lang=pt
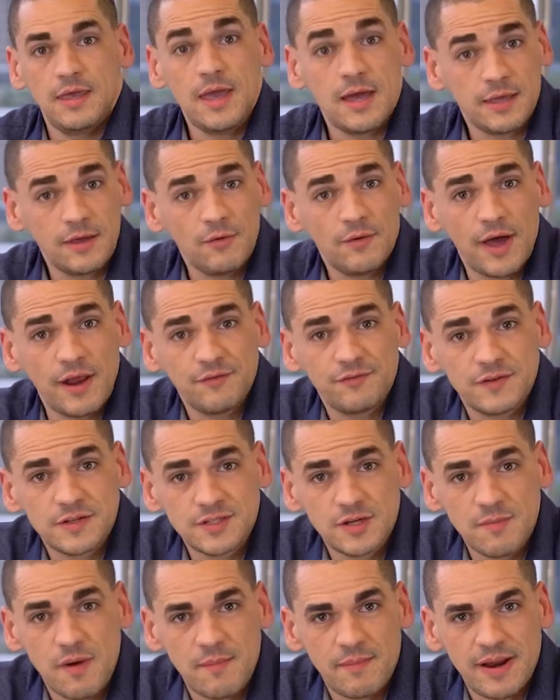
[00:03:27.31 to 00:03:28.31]
E aqui eu quero
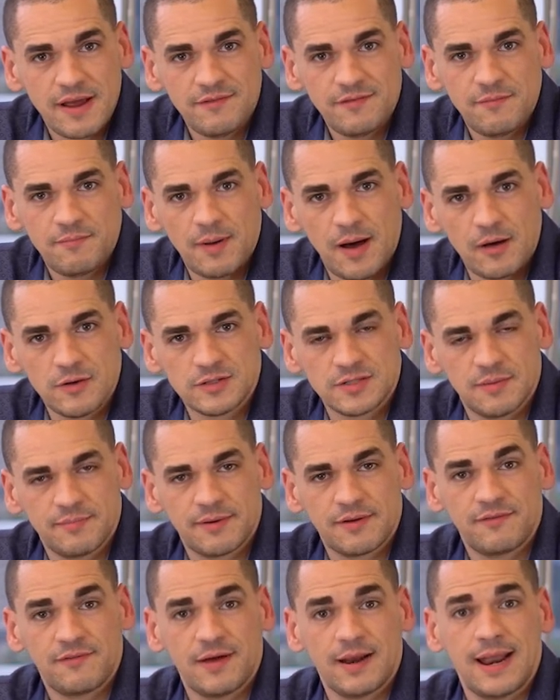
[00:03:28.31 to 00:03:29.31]
fazer uma breve pausa
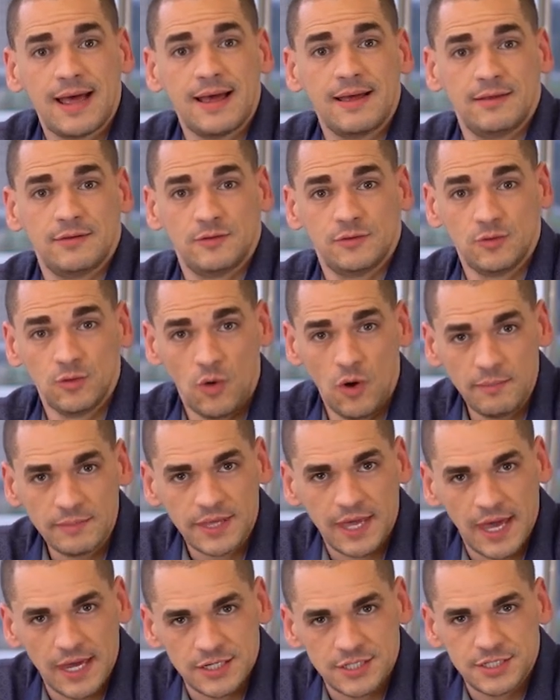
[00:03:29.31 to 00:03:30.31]
para falar do
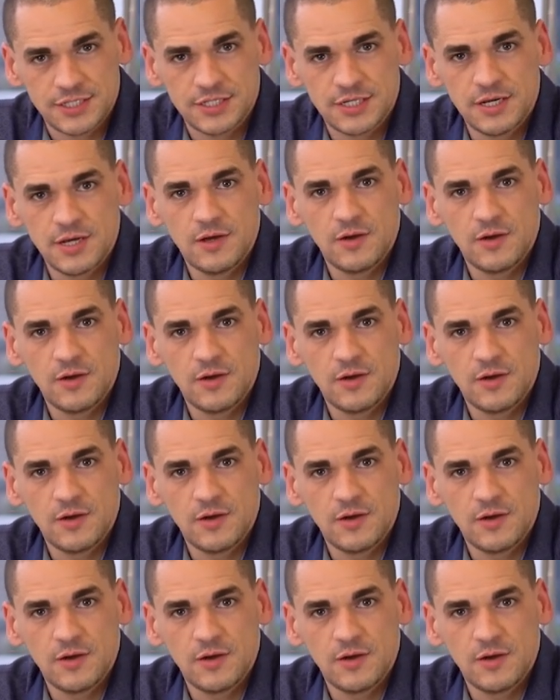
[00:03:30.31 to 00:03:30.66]
Homecash.